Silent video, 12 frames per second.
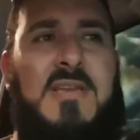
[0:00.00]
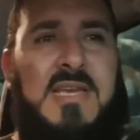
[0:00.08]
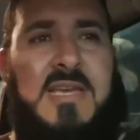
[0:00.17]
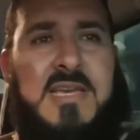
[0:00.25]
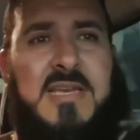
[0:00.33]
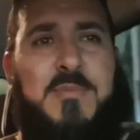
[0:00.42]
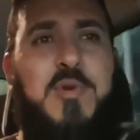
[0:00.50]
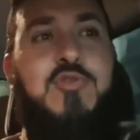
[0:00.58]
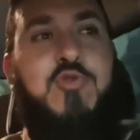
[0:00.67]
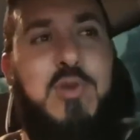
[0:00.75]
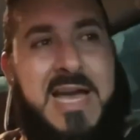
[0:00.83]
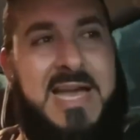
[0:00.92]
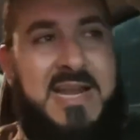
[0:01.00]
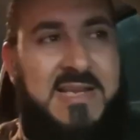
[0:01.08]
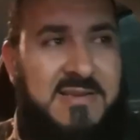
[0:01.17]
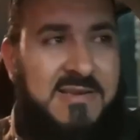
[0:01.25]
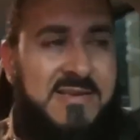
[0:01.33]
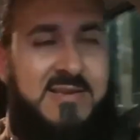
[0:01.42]
eh, por su
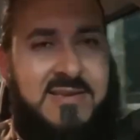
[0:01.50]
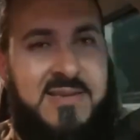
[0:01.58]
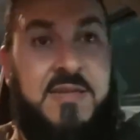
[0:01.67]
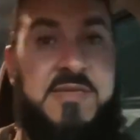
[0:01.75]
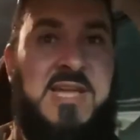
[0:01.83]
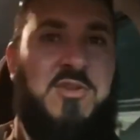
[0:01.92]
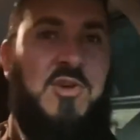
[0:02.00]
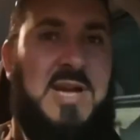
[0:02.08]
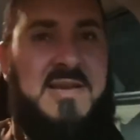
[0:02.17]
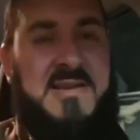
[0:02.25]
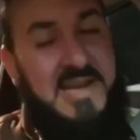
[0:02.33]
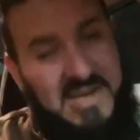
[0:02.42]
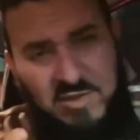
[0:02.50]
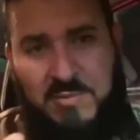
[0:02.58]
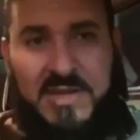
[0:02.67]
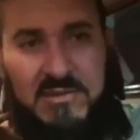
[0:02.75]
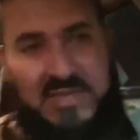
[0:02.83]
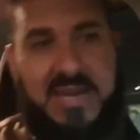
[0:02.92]
cara. Y hacía dua. Allah
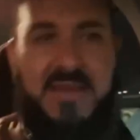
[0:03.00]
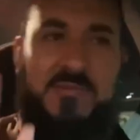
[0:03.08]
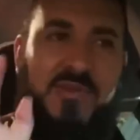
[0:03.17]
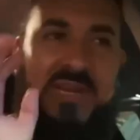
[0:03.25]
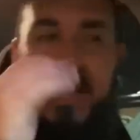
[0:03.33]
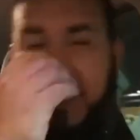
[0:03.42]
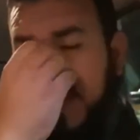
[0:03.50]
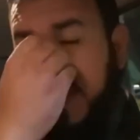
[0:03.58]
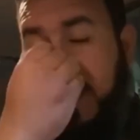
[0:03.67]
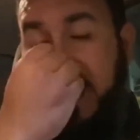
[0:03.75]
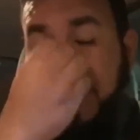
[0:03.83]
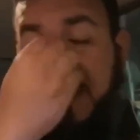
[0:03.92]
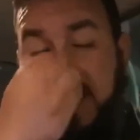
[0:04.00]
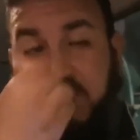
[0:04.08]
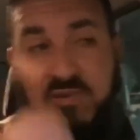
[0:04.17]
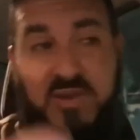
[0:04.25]
subhanahu wa ta'ala, alhamdulillah, hacía